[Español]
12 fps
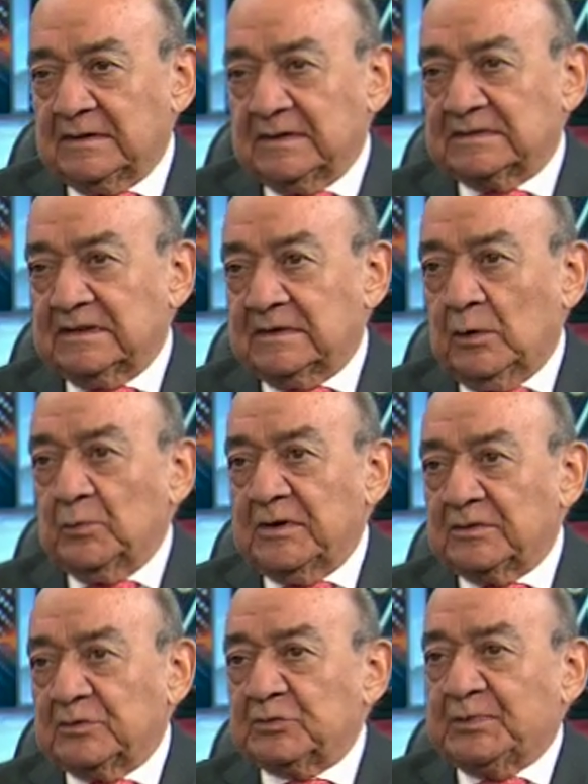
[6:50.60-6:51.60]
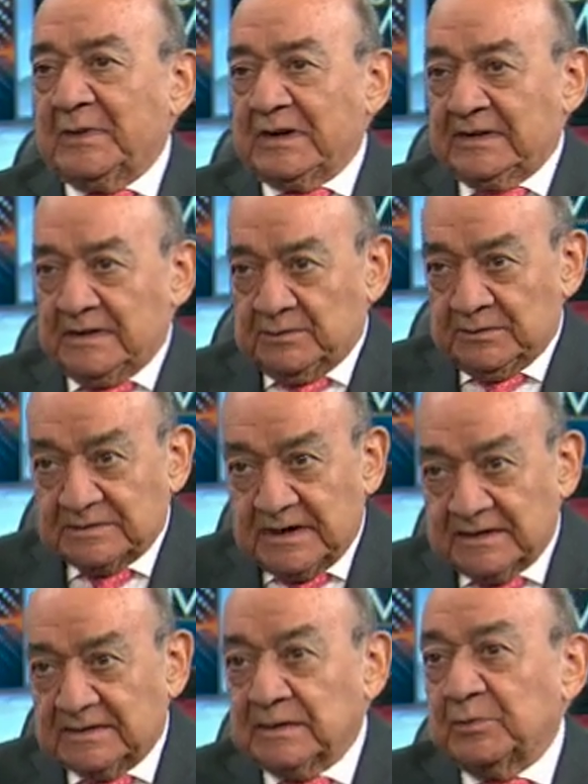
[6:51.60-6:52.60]
decidir aumentos para el año
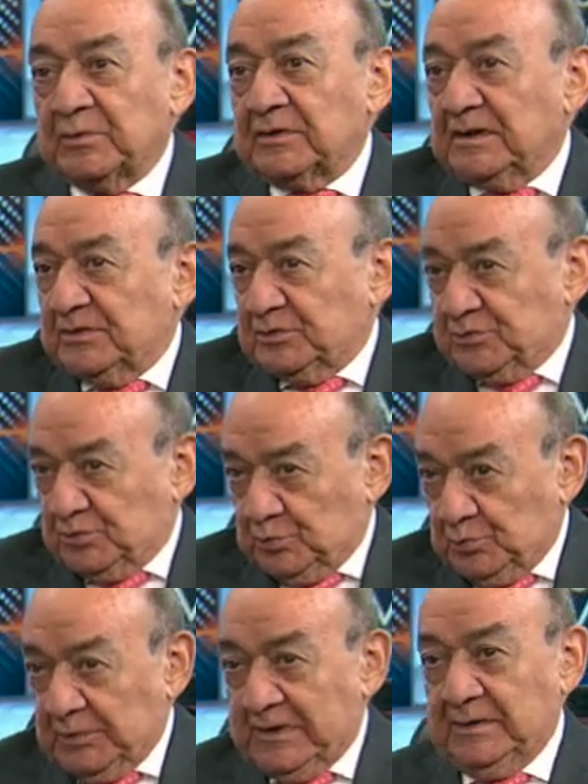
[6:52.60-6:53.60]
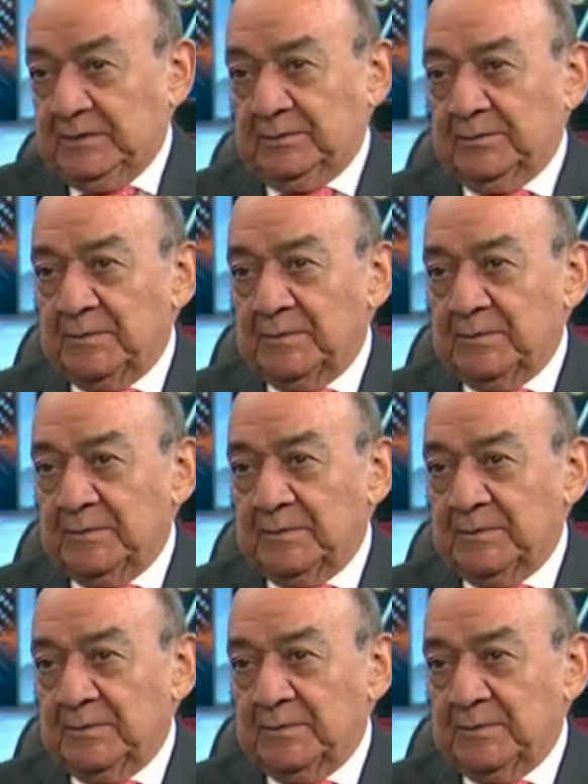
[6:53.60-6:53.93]
entrante porque es superior,